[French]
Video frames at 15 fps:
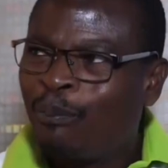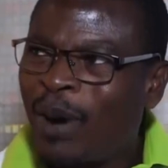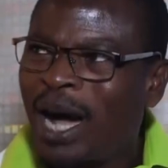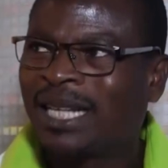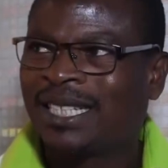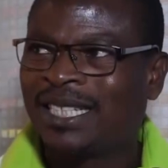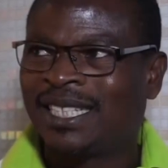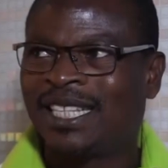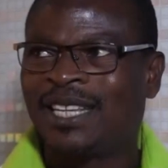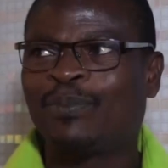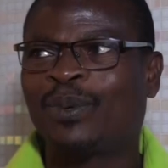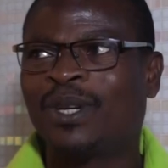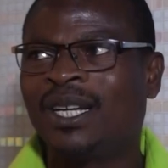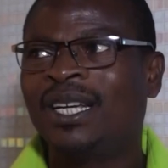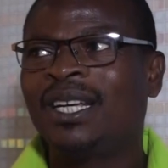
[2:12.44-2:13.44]

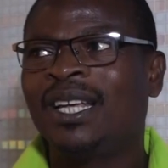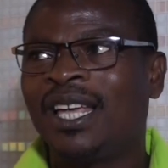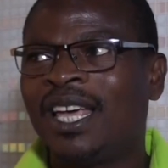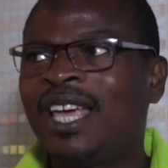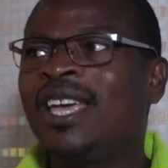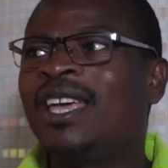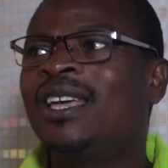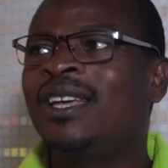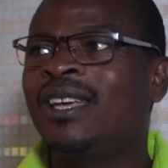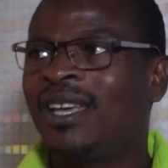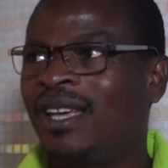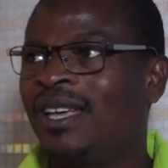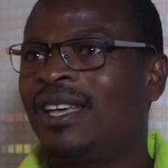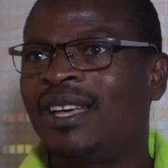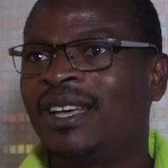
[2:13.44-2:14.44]
participe et
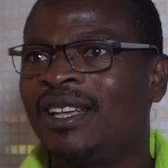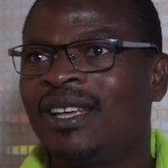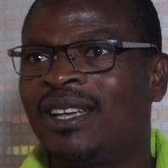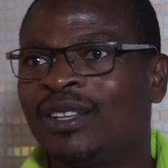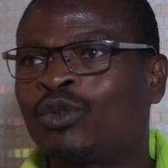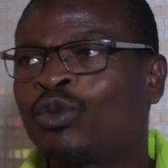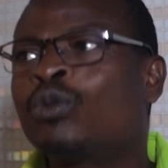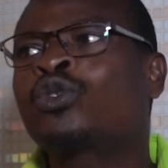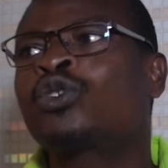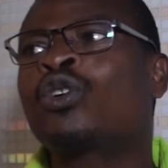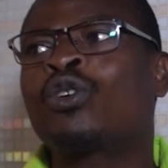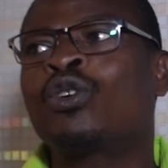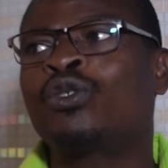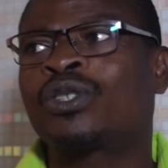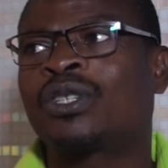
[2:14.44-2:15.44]
et trouve
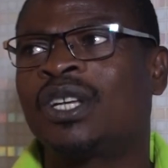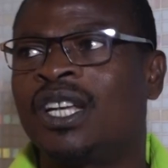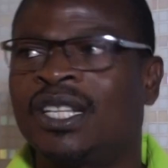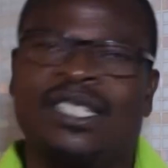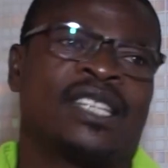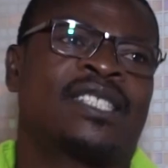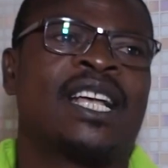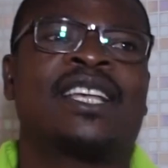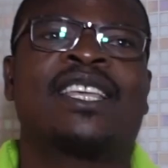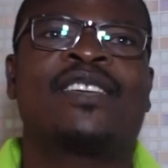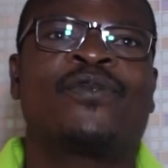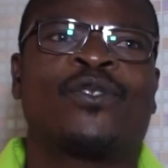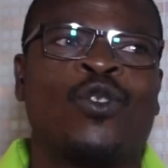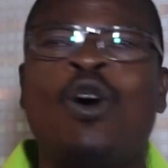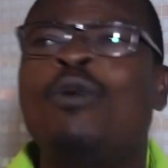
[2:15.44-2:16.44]
son compte. Et c'est ça
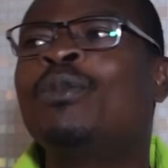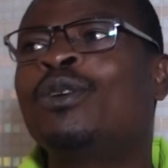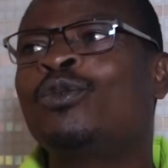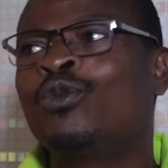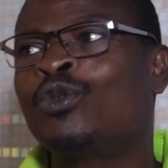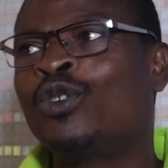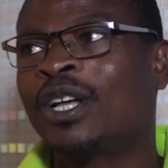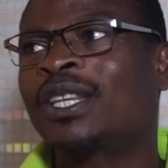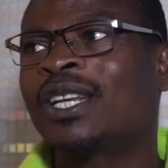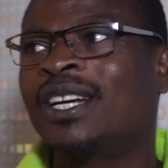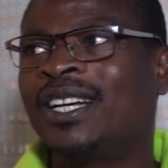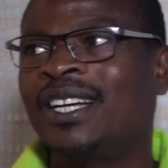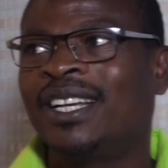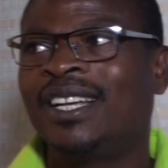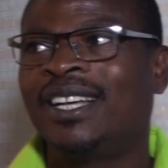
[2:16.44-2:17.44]
qui comble, nous,
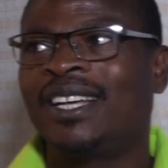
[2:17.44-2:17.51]
notre